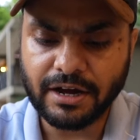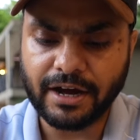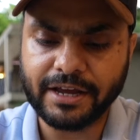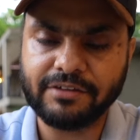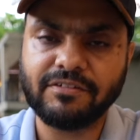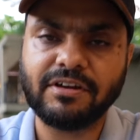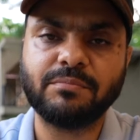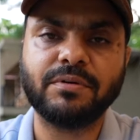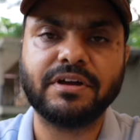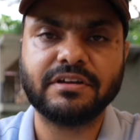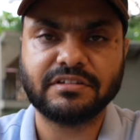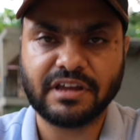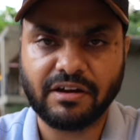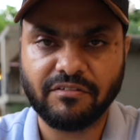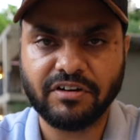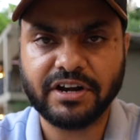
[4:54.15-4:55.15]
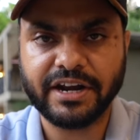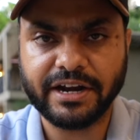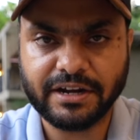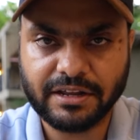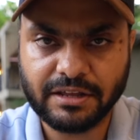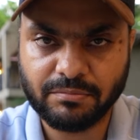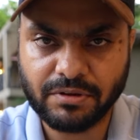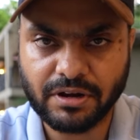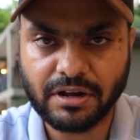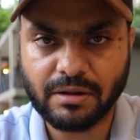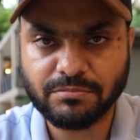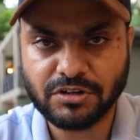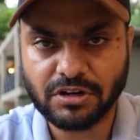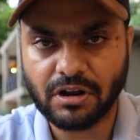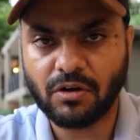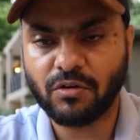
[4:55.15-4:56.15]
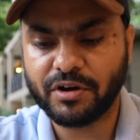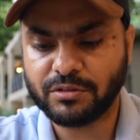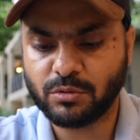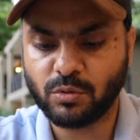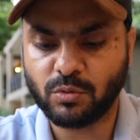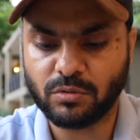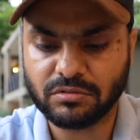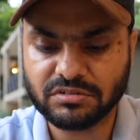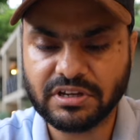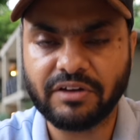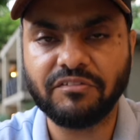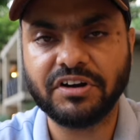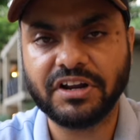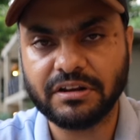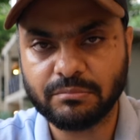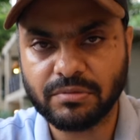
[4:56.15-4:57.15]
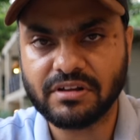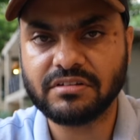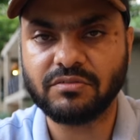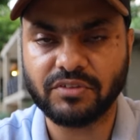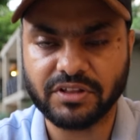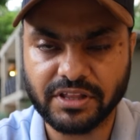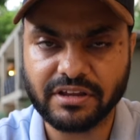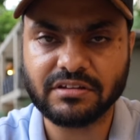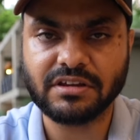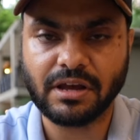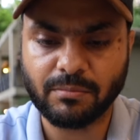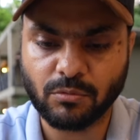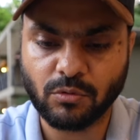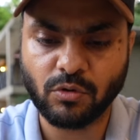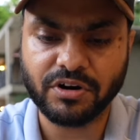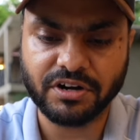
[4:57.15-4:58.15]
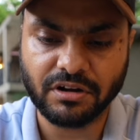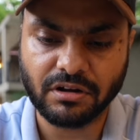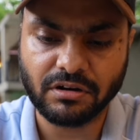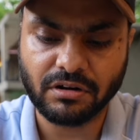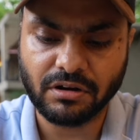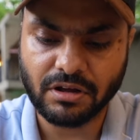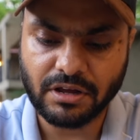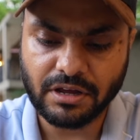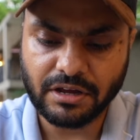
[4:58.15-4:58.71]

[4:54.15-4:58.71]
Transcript: हाईवे पे 70 80 पे अगर आप चलाओगे तो 17 प्लस विदेशी आपको रिटर्न